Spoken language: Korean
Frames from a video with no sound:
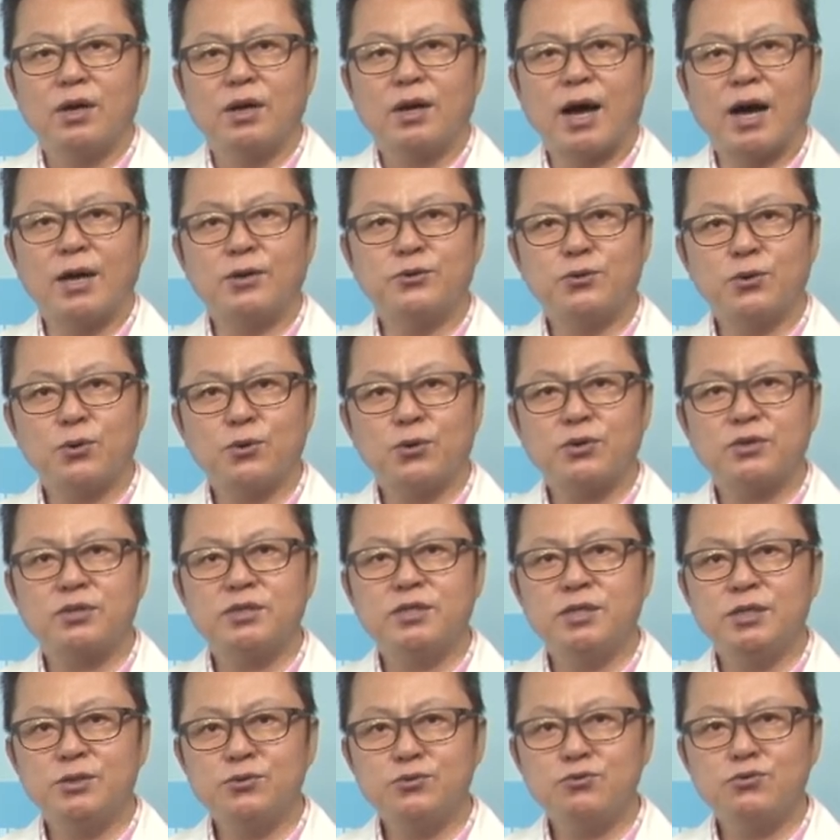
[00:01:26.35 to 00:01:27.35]
가족,
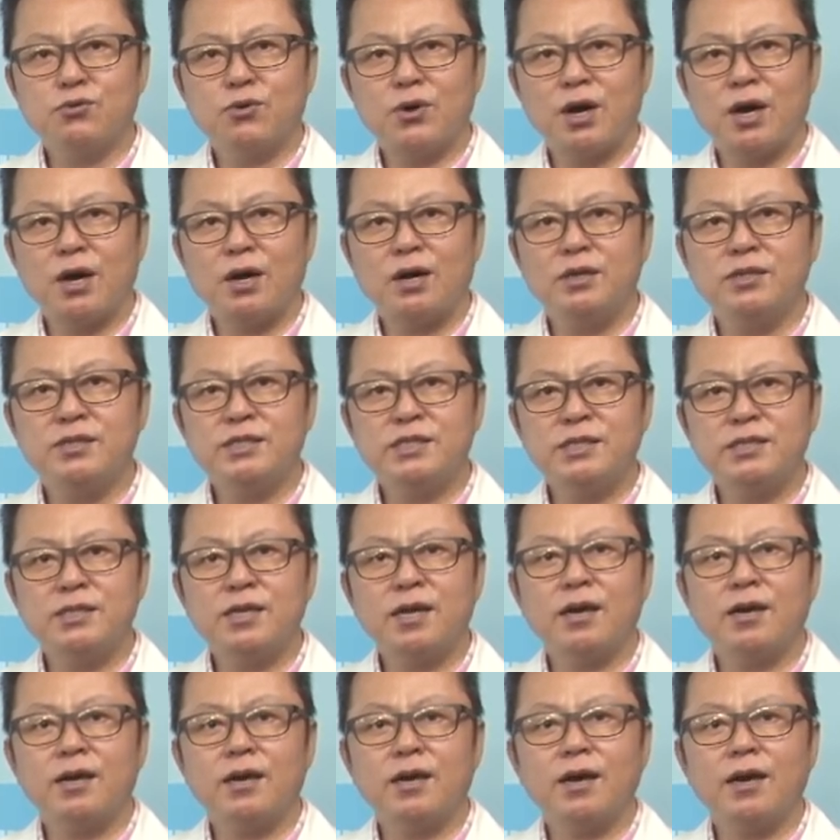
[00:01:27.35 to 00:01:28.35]
친구와
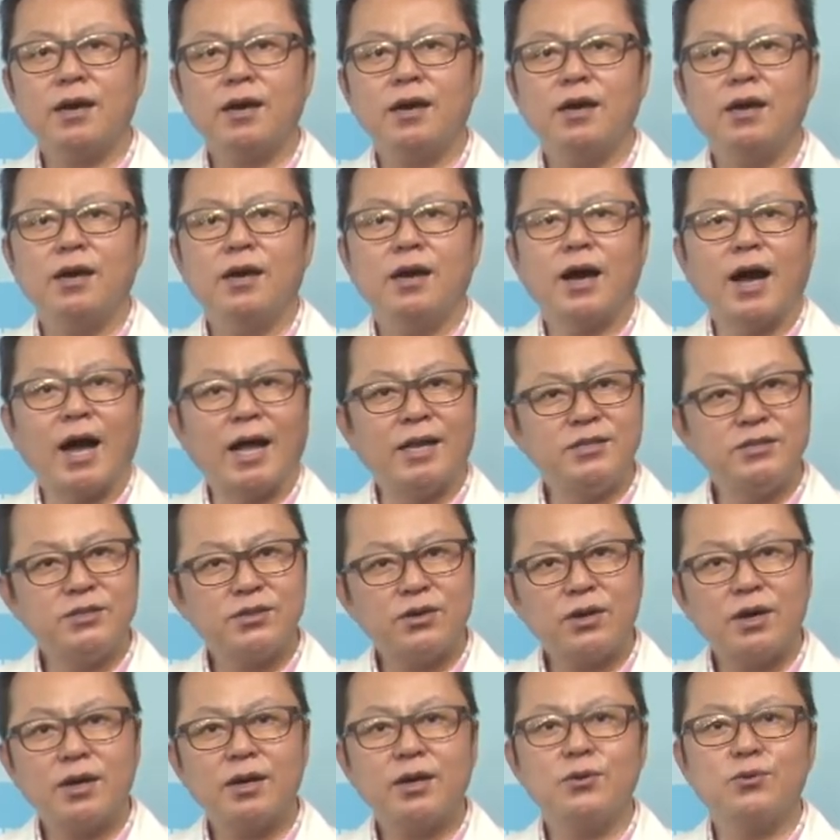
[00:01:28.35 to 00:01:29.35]
신나게
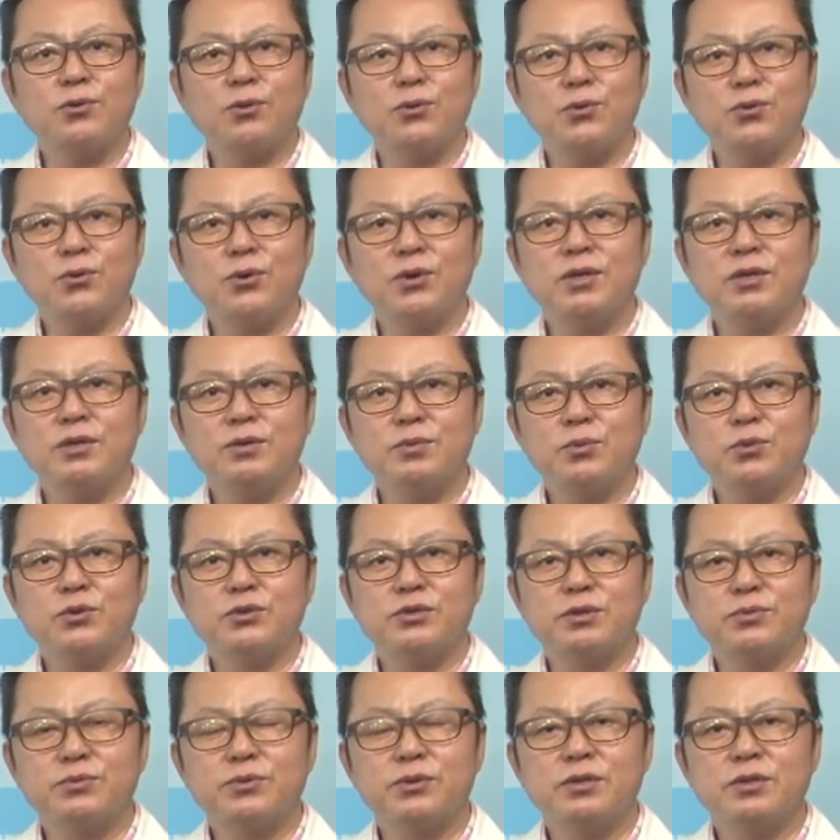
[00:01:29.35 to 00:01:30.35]
안전하게 놀고 있는
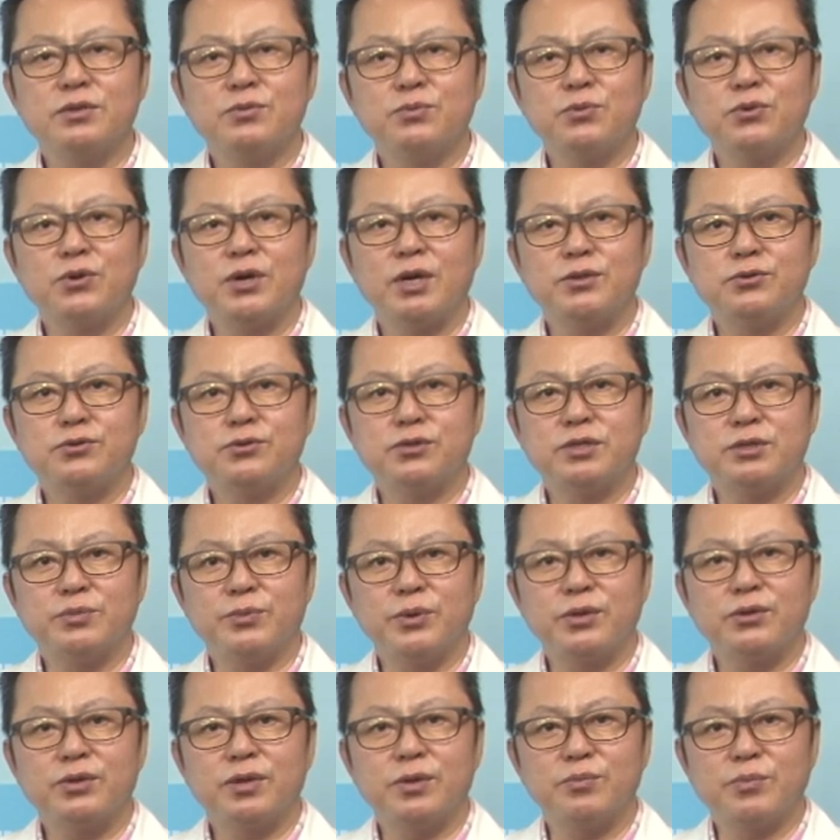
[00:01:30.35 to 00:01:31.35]
모습을 응모해
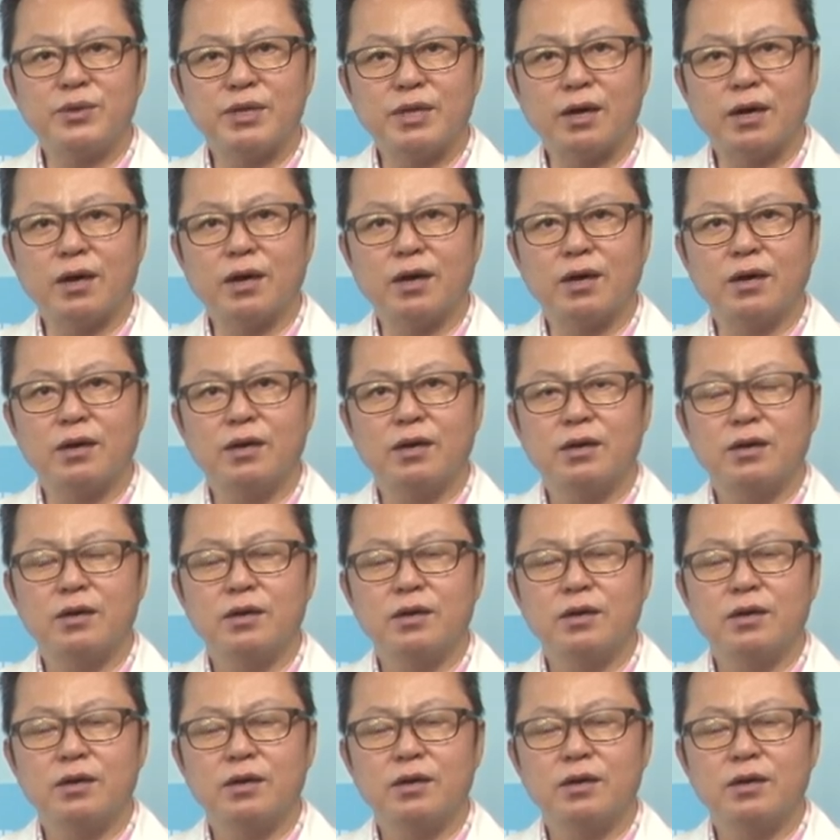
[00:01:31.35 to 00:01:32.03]
주시면 됩니다.